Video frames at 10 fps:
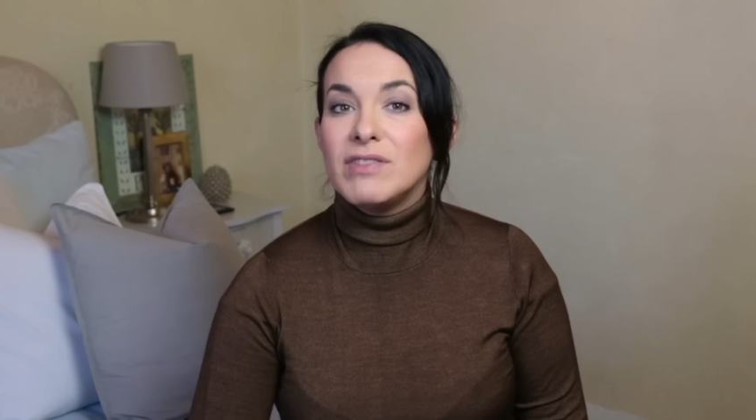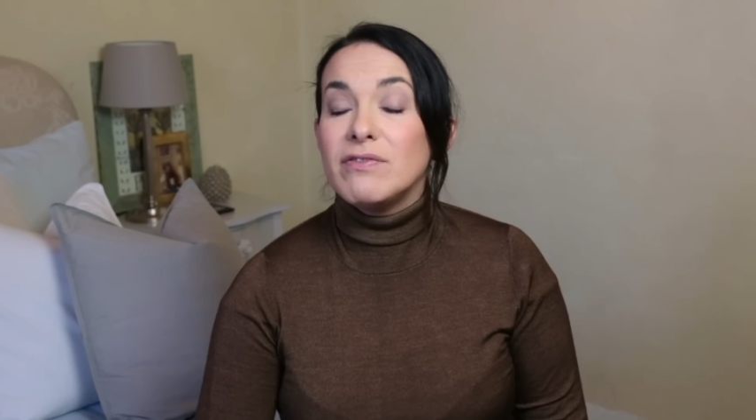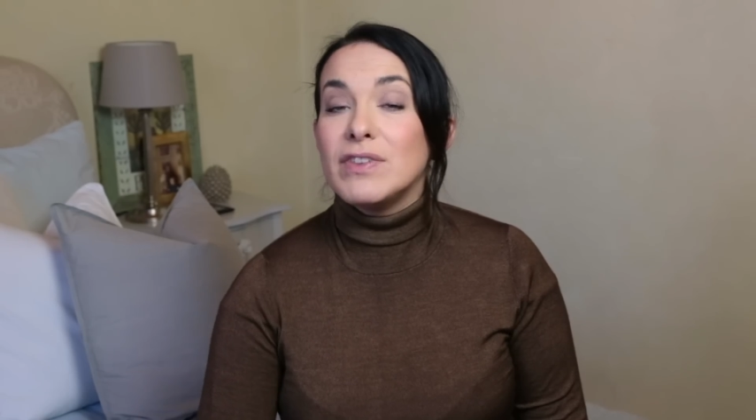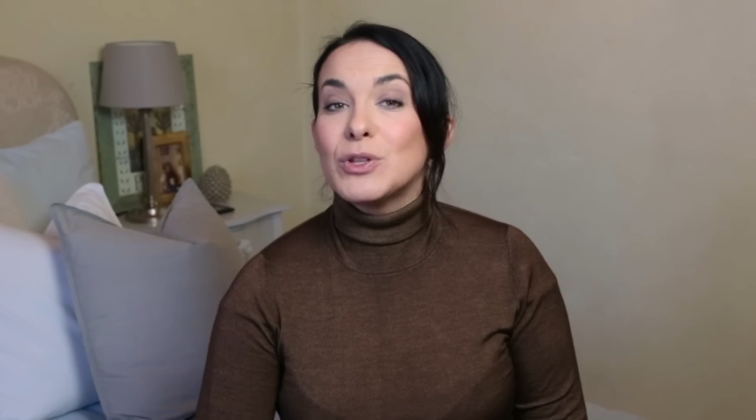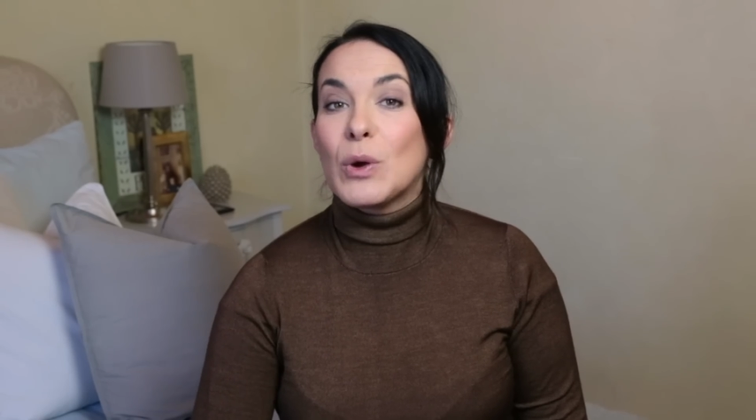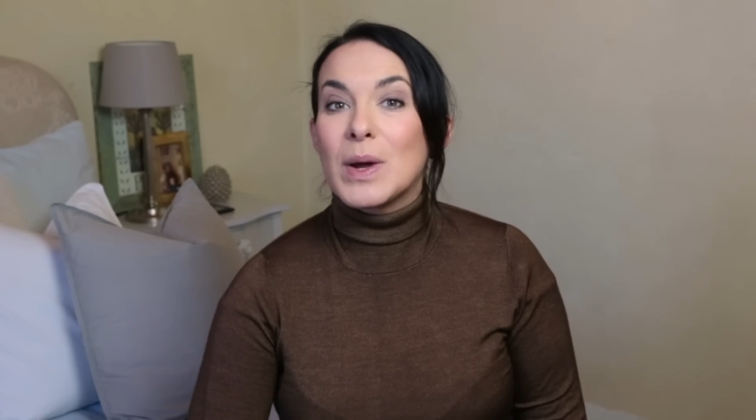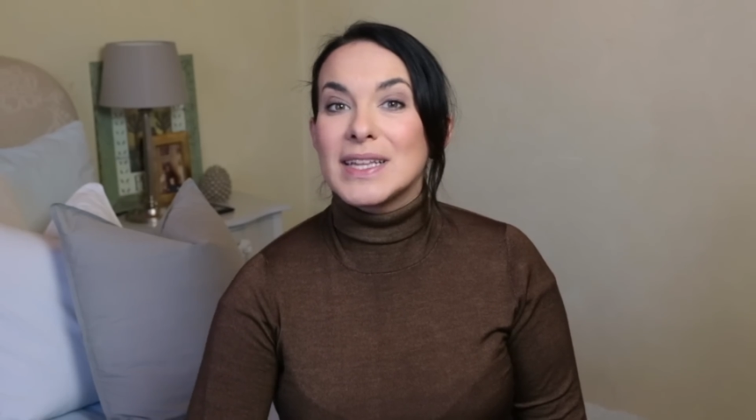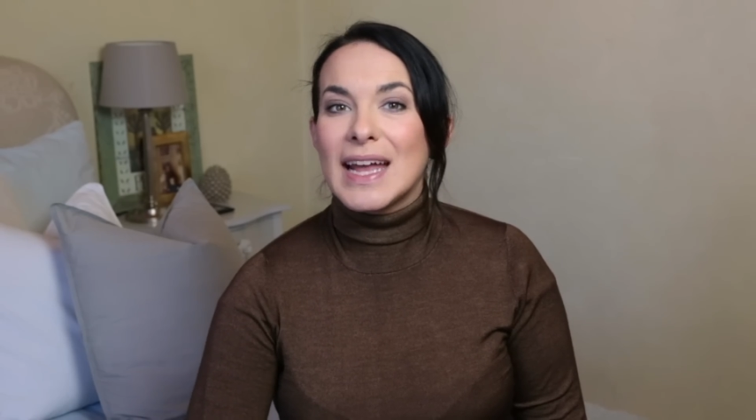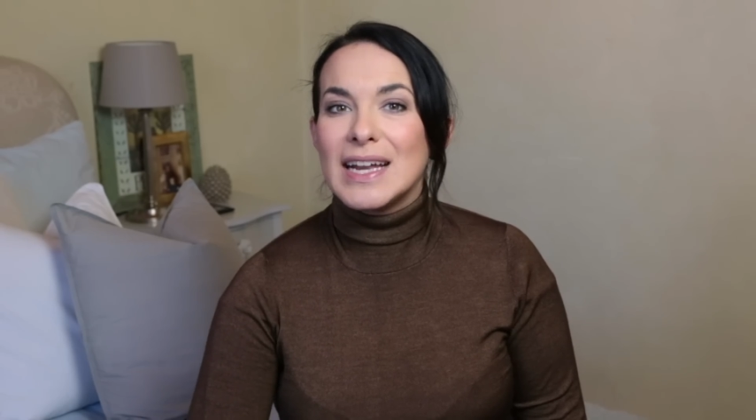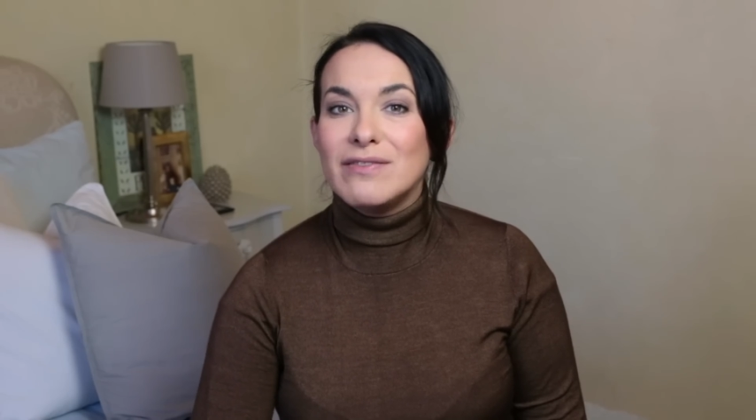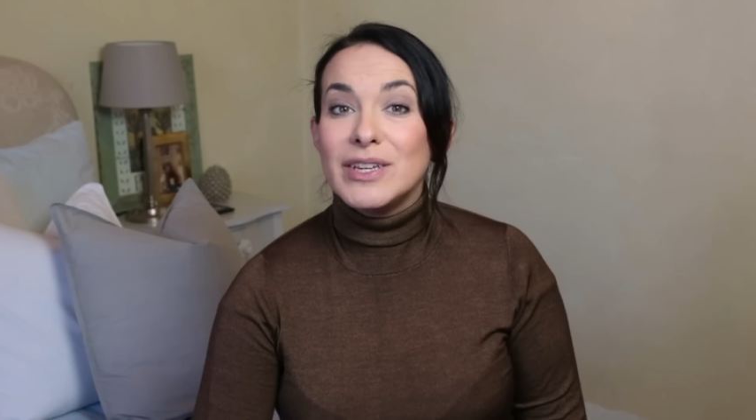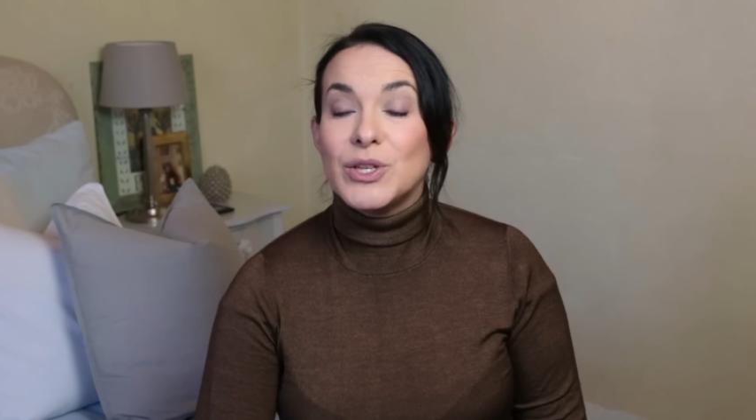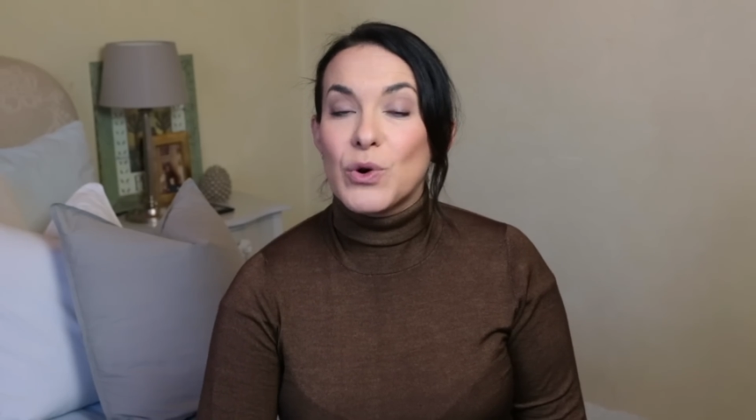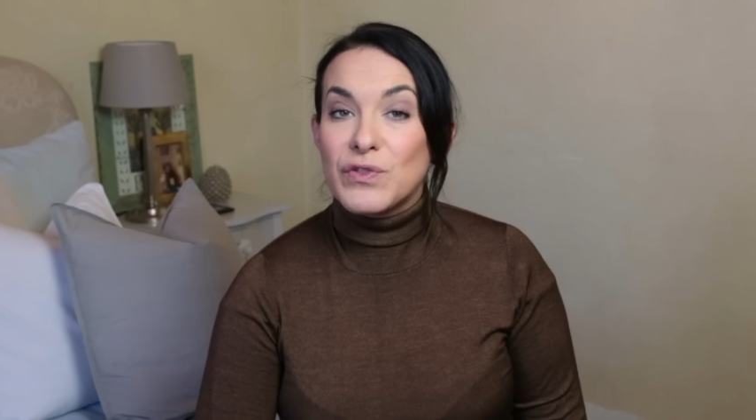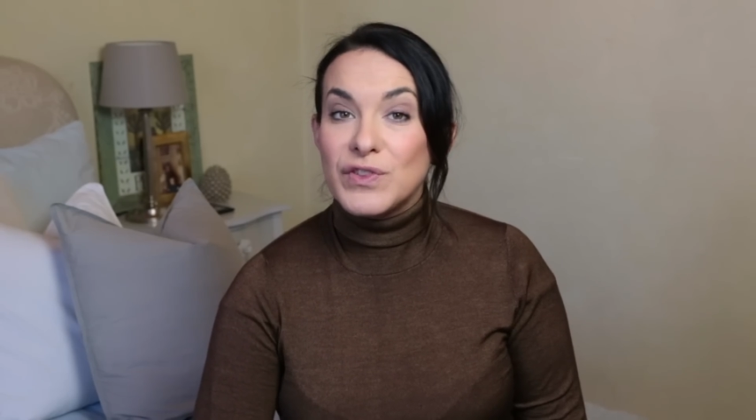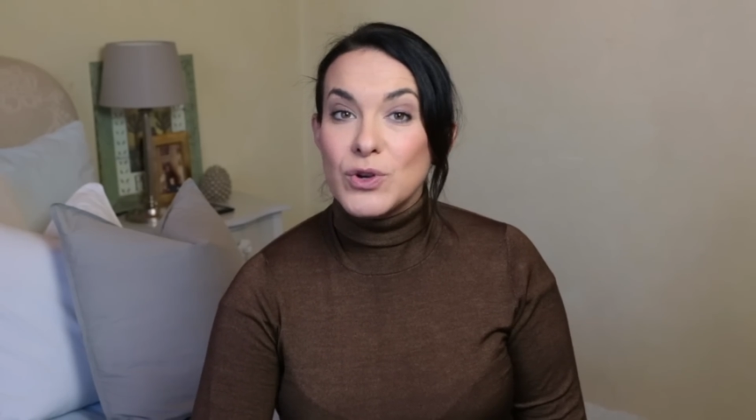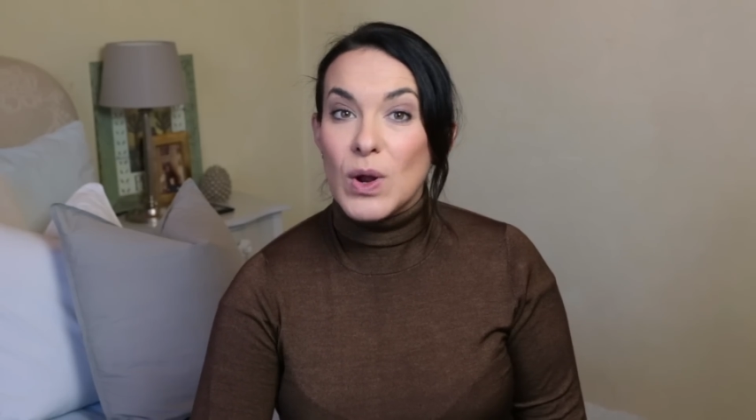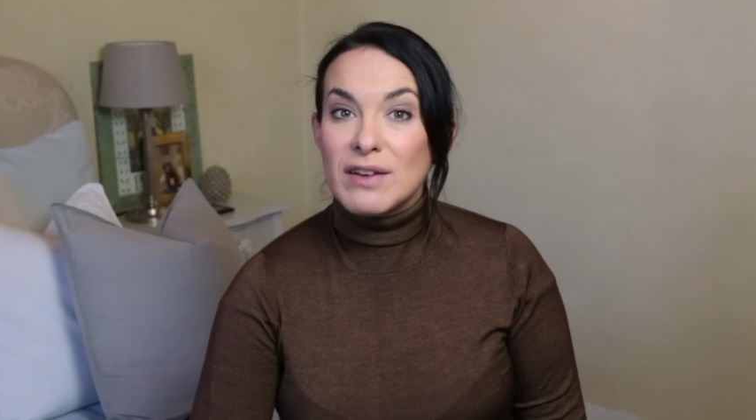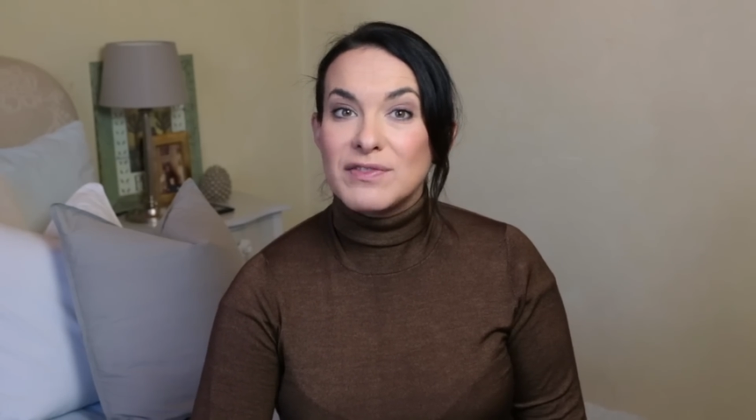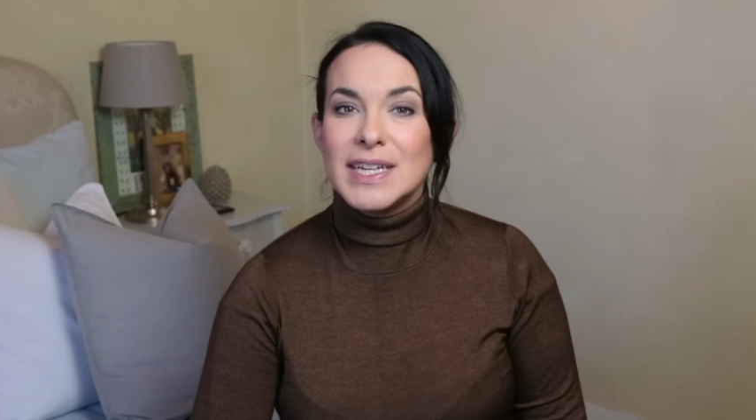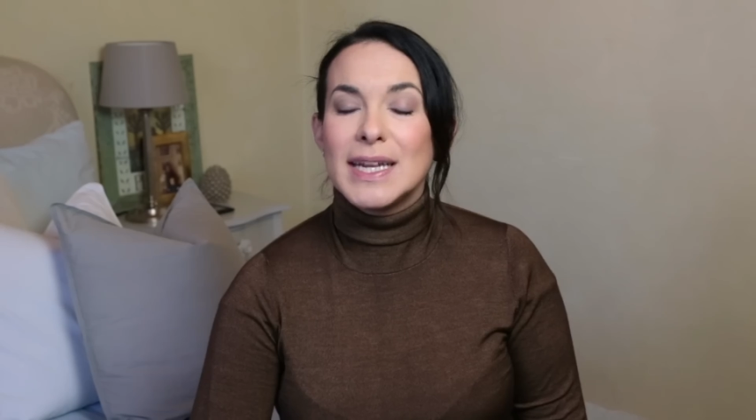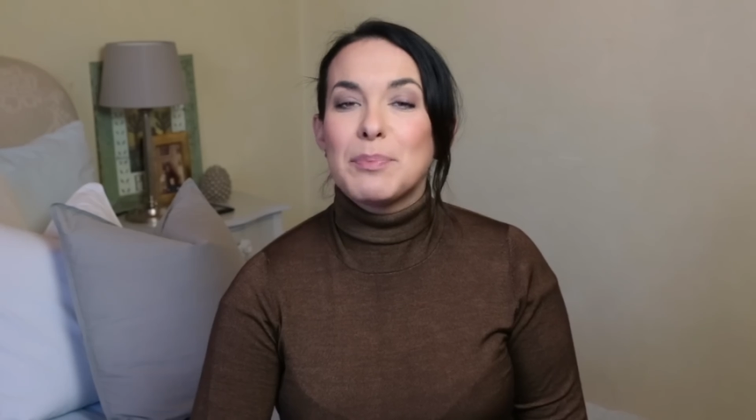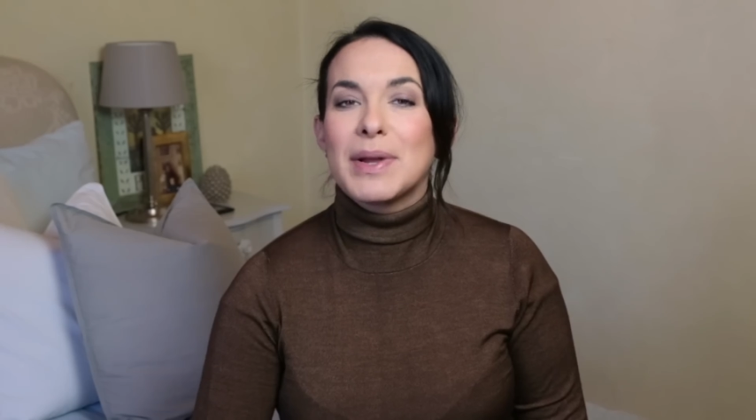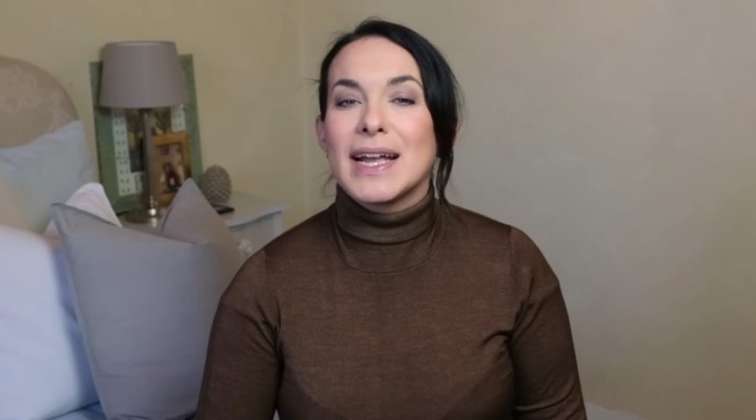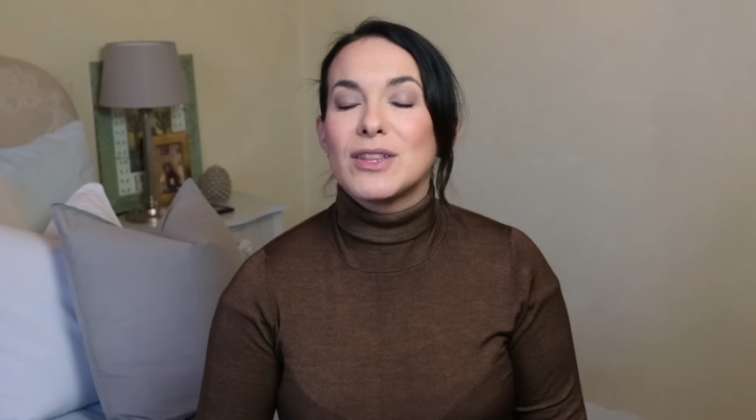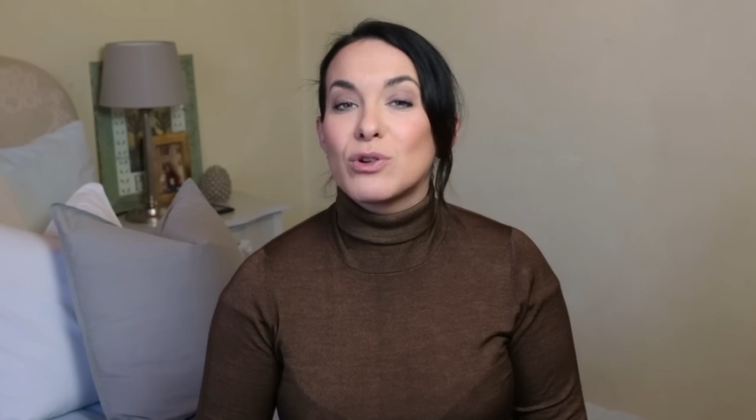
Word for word: Vi invito a guardare il video fino alla fine perché